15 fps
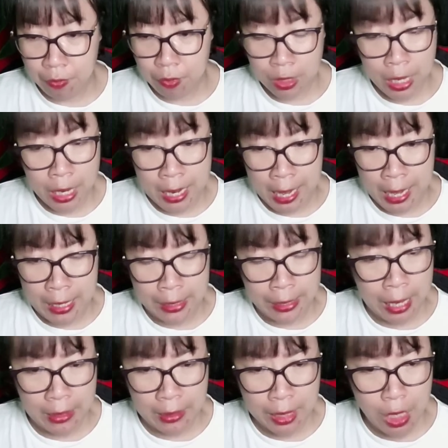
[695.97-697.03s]
Cái này
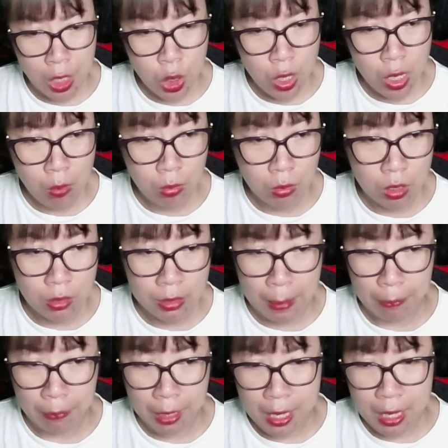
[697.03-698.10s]
càng khiến cho Long Tử
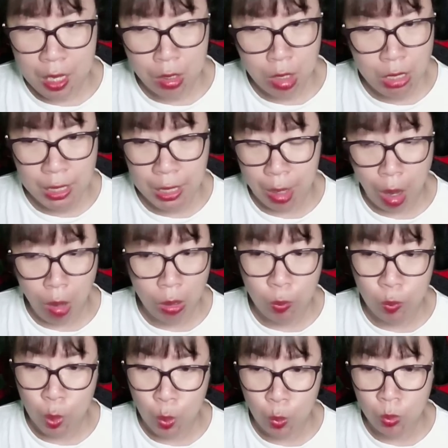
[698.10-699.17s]
cảm thấy có gì đó
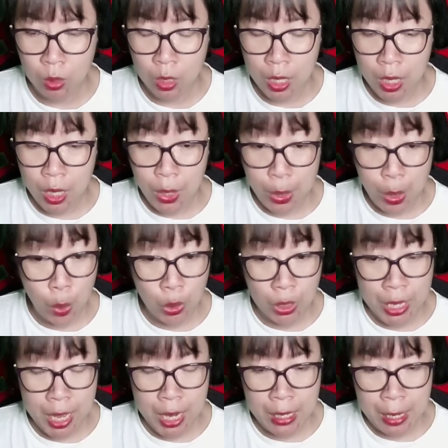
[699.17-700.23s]
không đúng. Đột
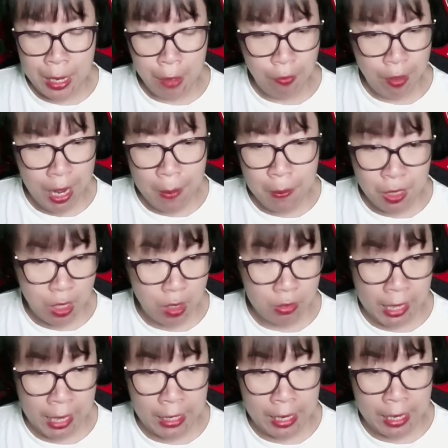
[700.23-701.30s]
nhiên, Phan Lâm giơ
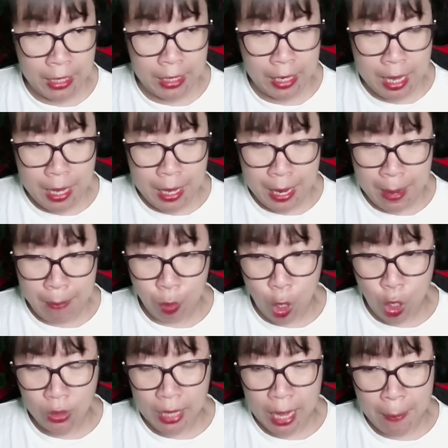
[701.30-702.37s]
tay lên, nằm
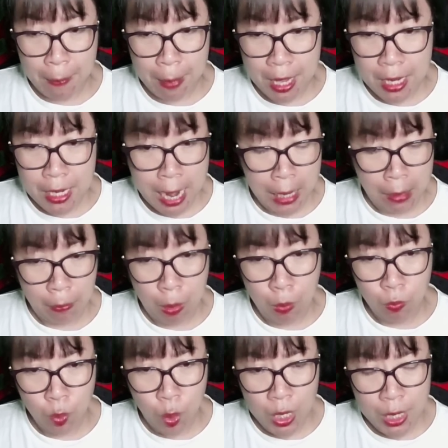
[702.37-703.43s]
ngón tay biến thành
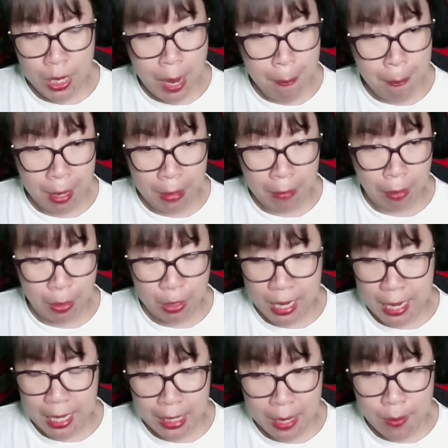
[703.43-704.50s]
móng vuốt đâm mạnh vào
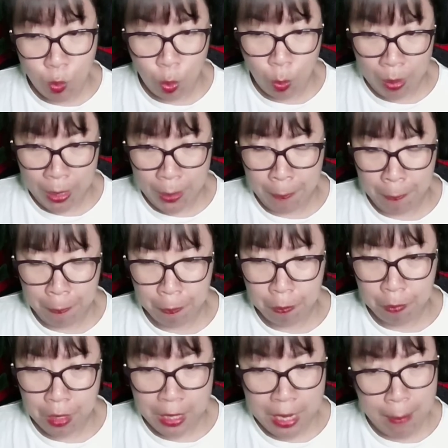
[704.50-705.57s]
trái tim của mình.
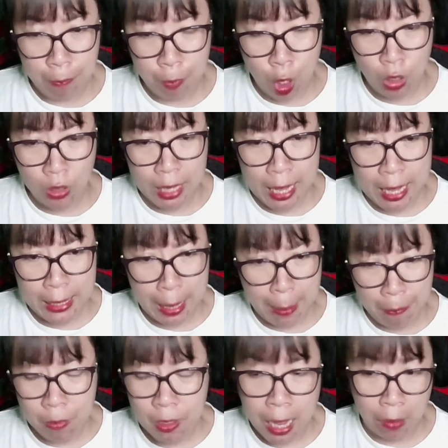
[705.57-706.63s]
Nằm ngón tay
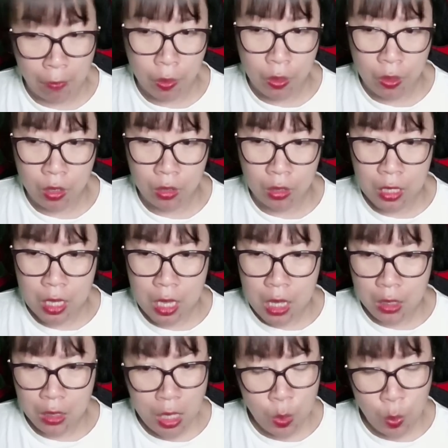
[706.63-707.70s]
cắm thẳng vào ngực.
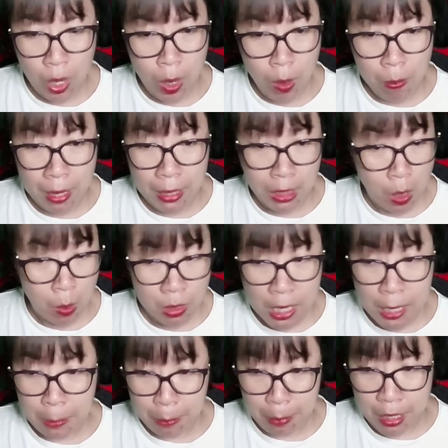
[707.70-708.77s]
Người của Long Mạch Tộc
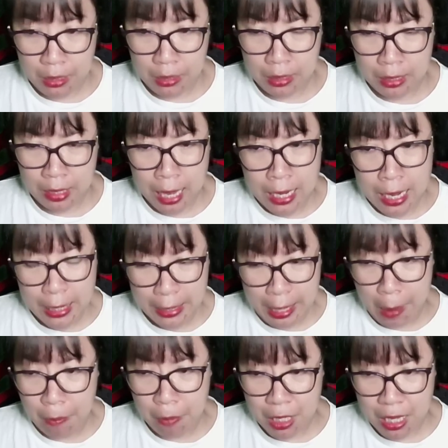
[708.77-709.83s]
giật mình, hắn định
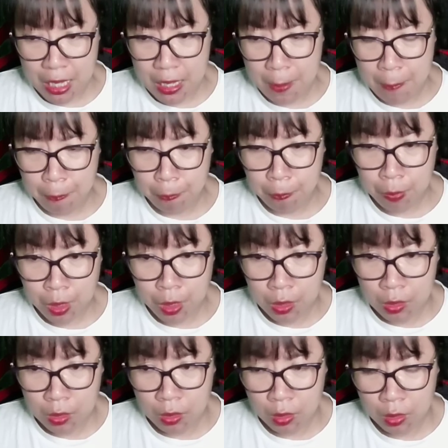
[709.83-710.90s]
làm gì?
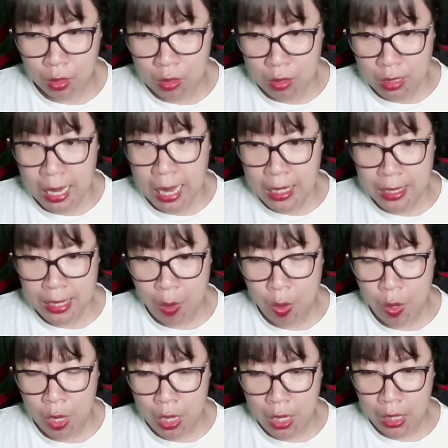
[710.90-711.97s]
Tự, tự sát sao?
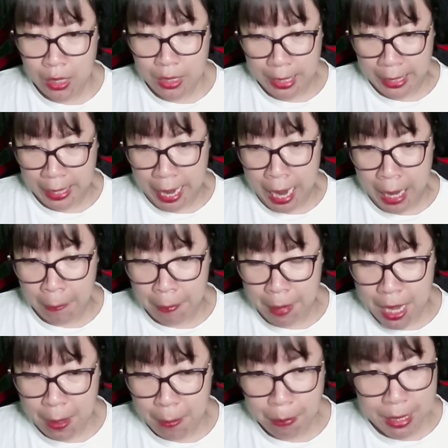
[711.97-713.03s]
Chẳng lẽ hắn
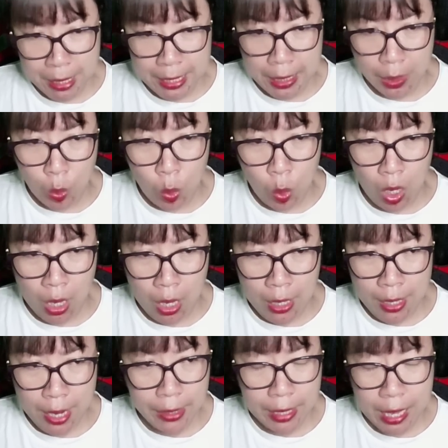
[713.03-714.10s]
biết mình sẽ thua
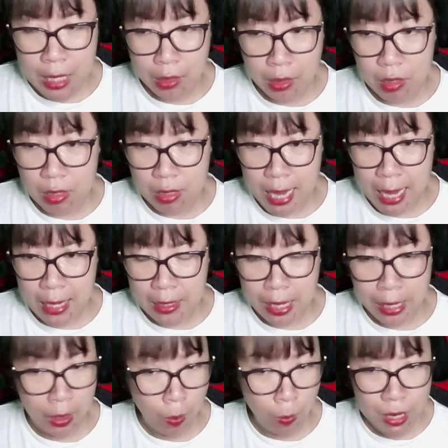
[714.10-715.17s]
nên tính tự sát
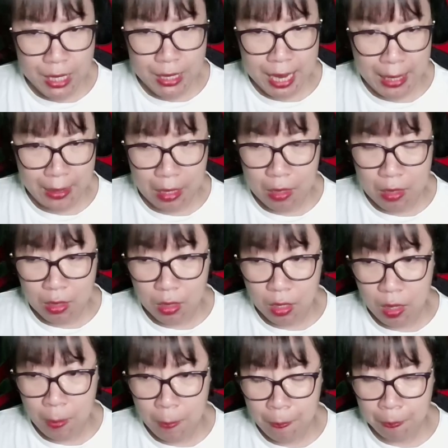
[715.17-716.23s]
để không bị tra tấn
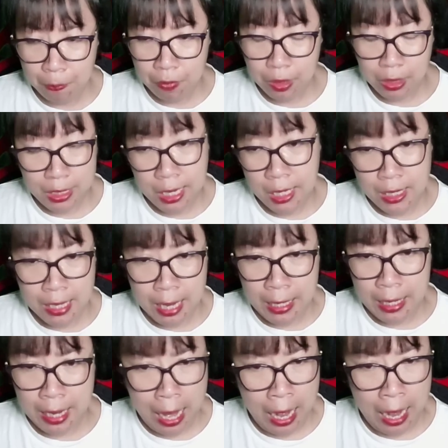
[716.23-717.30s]
nữa? Chắc
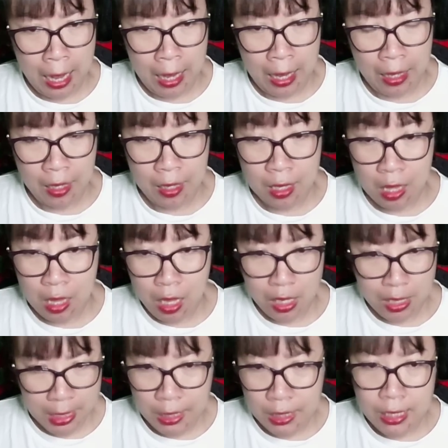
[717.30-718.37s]
chắn là...
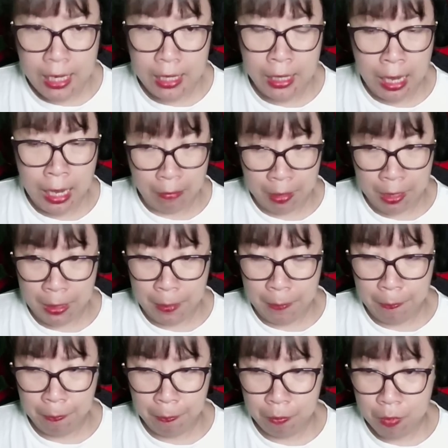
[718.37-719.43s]
chắc chắn là vậy.
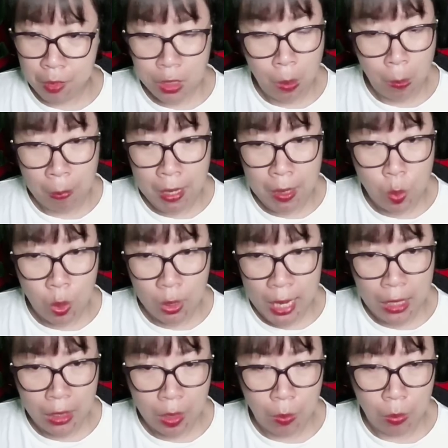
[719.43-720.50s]
Trong mắt của
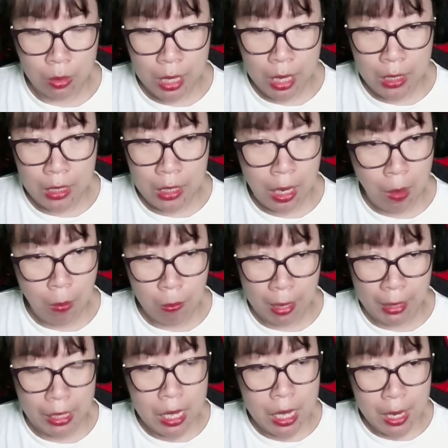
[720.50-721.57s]
các tộc nhân, Long
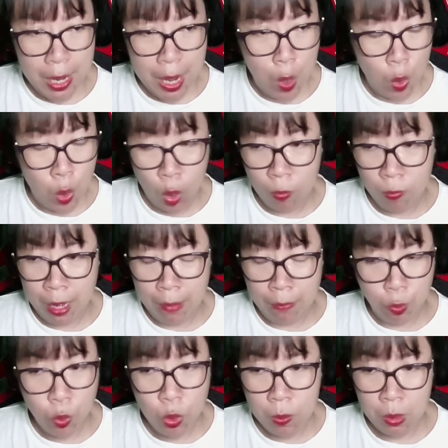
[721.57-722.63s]
Mạch đều lộ vẻ
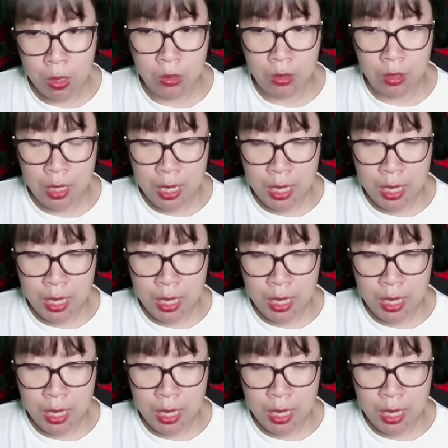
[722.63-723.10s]
vui mừng.